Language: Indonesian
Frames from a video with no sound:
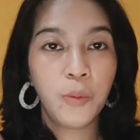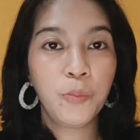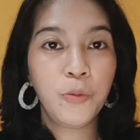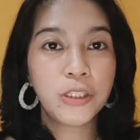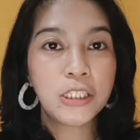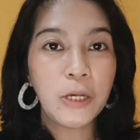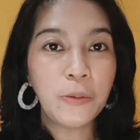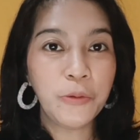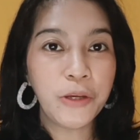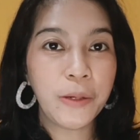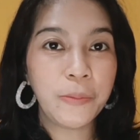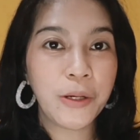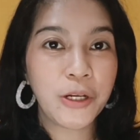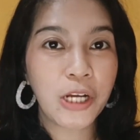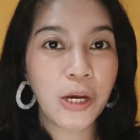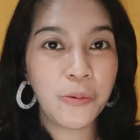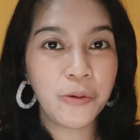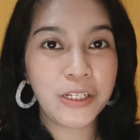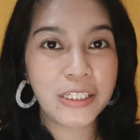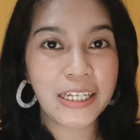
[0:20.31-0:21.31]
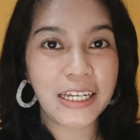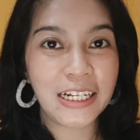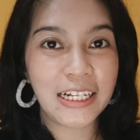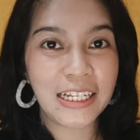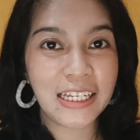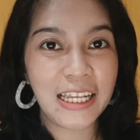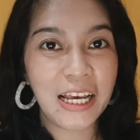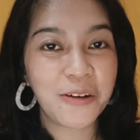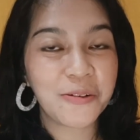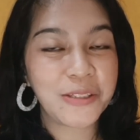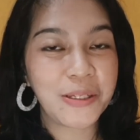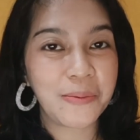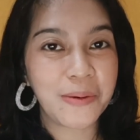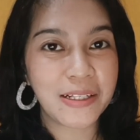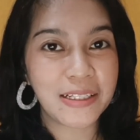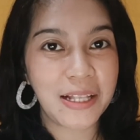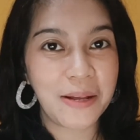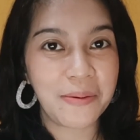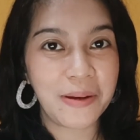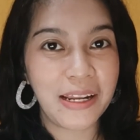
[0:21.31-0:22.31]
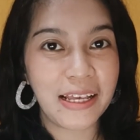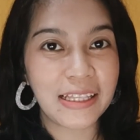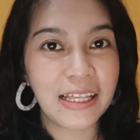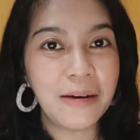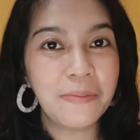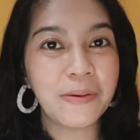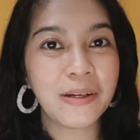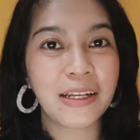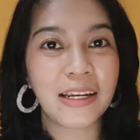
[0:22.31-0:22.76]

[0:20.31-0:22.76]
Buat kamu yang baru gabung di channel ini, aku ucapkan selamat datang.